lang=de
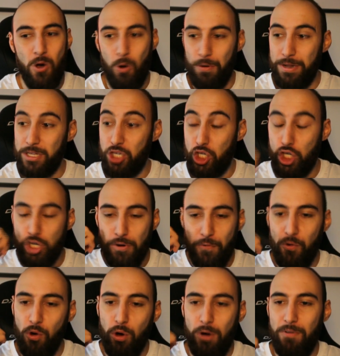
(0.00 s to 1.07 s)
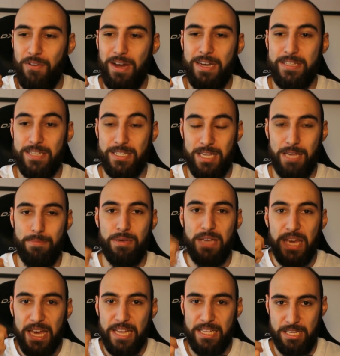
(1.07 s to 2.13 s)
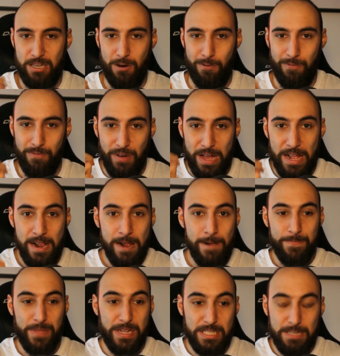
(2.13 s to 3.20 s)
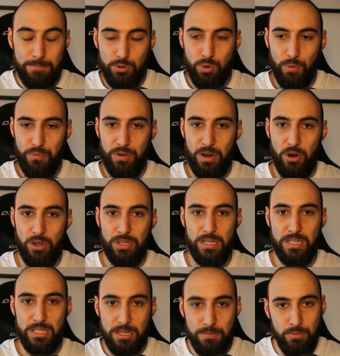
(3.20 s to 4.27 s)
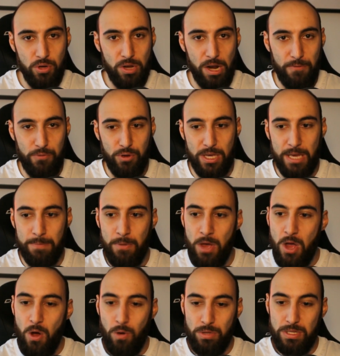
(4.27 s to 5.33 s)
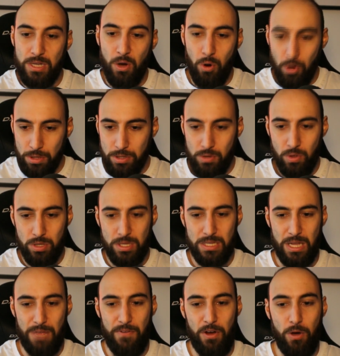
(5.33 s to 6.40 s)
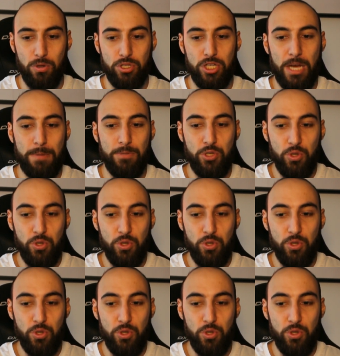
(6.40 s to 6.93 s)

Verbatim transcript: Und das, ich schwöre auf alles, das regt mich richtig auf, weil es gibt so viele Leute, die sich Mühe dafür geben und dieser Hund nutzt das einfach aus, schreibt,